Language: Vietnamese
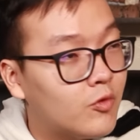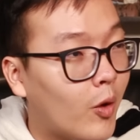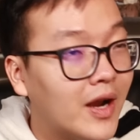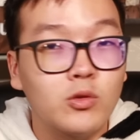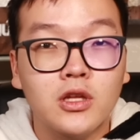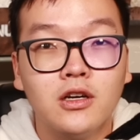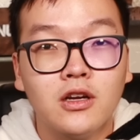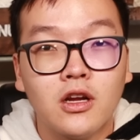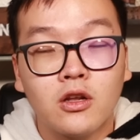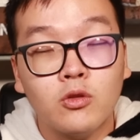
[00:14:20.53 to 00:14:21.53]
khoản đầu tư
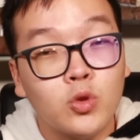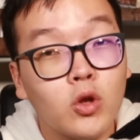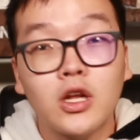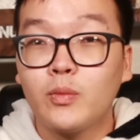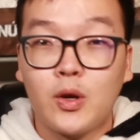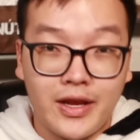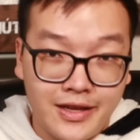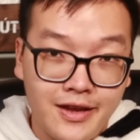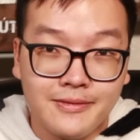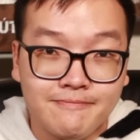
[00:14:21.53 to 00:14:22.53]
nó tốt hơn bên ngoài
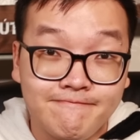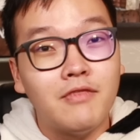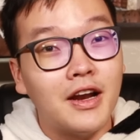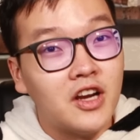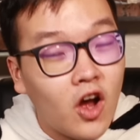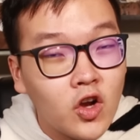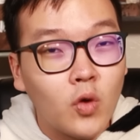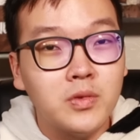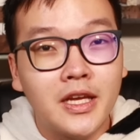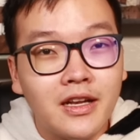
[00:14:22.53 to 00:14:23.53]
kia và đó
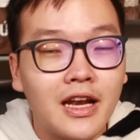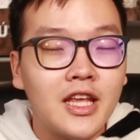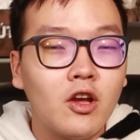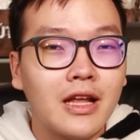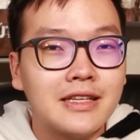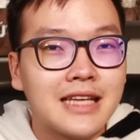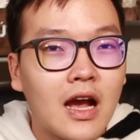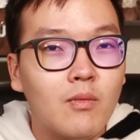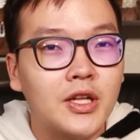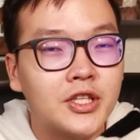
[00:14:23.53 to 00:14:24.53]
cũng chính là lý do tại
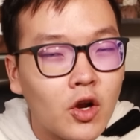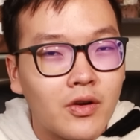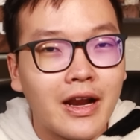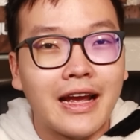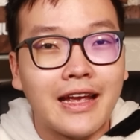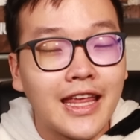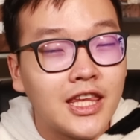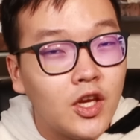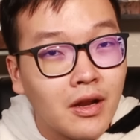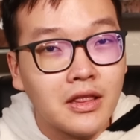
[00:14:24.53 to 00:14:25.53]
sao mình cho rằng cái
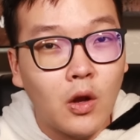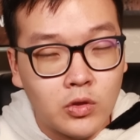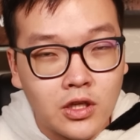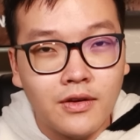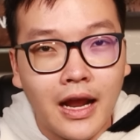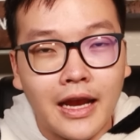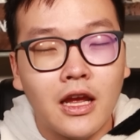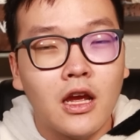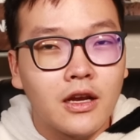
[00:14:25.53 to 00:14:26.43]
chiến lược đầu tư này